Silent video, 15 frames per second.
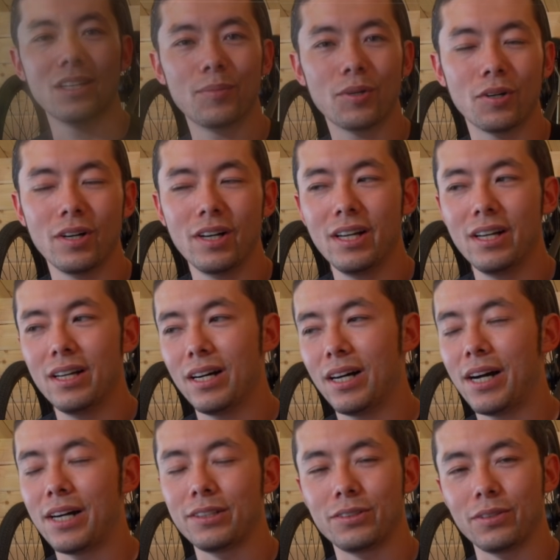ども
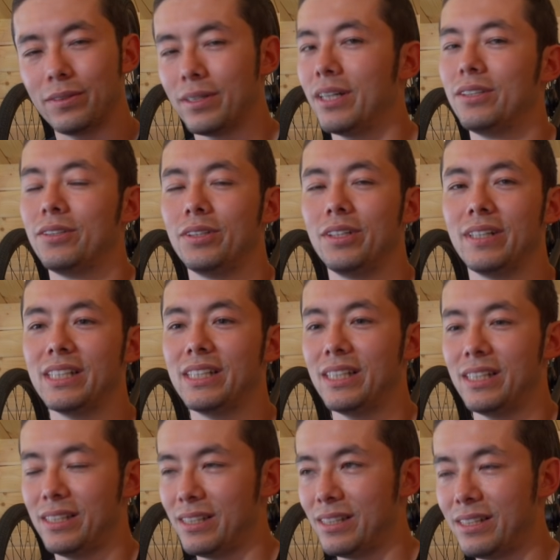あるとないとでは
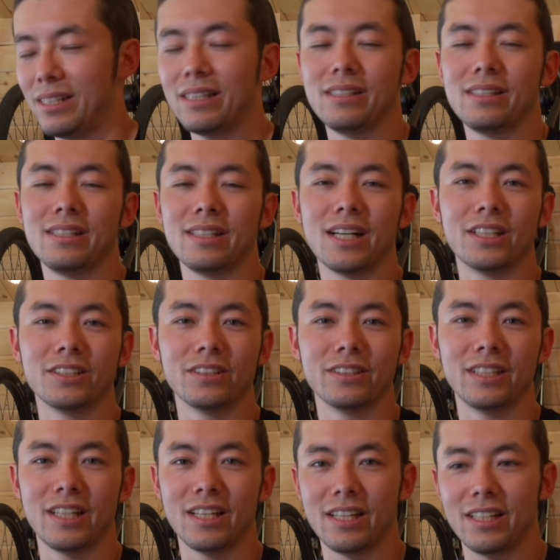全然違うの
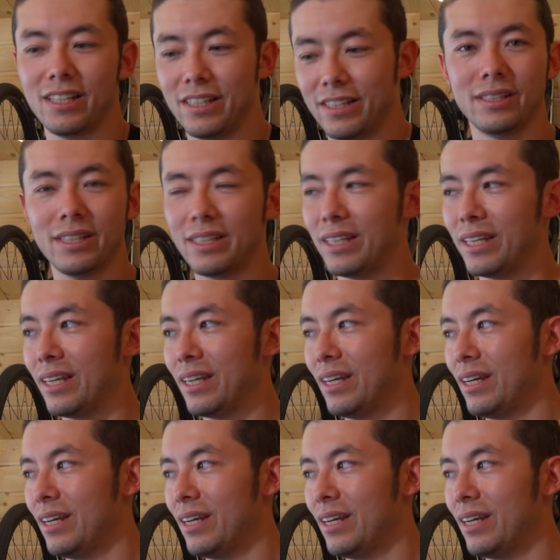で是非